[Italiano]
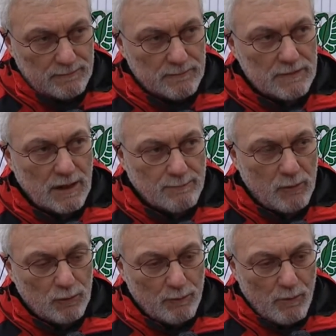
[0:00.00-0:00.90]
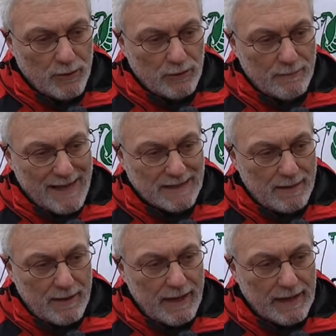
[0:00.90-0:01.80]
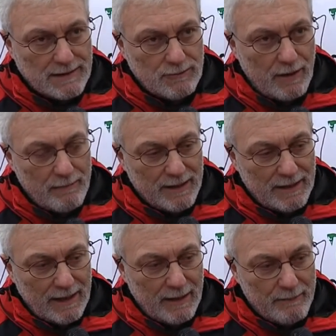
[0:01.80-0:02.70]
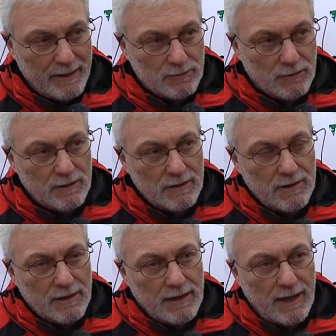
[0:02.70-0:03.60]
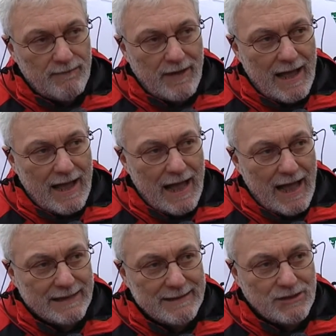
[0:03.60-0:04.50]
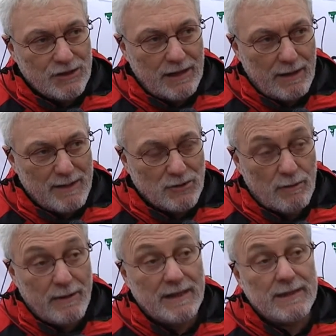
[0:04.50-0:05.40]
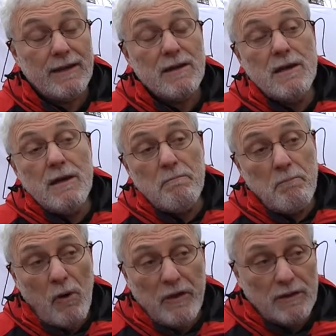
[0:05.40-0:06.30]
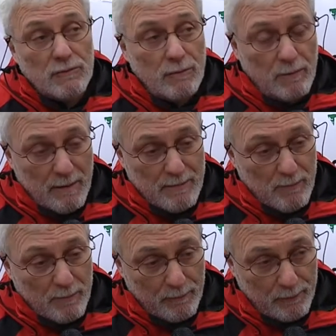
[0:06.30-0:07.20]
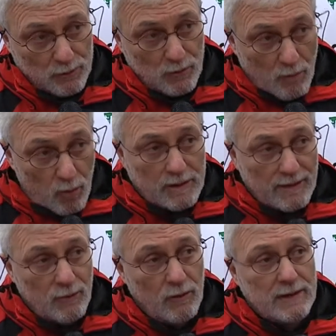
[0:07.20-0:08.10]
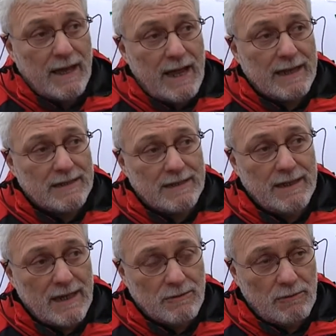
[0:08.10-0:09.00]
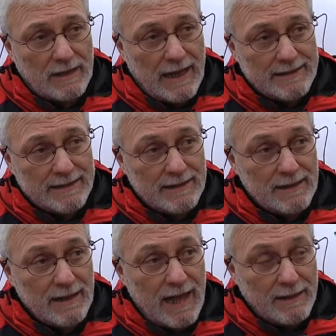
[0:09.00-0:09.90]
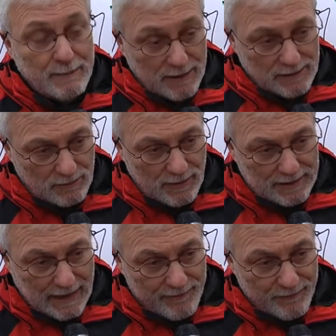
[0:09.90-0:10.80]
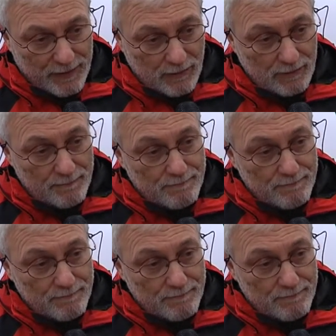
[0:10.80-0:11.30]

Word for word: Il trasporto pubblico di massa è sicuramente l'elemento che va ad incidere maggiormente. Poi noi abbiamo proposto molte volte, anche se inascoltati, la limitazione del traffico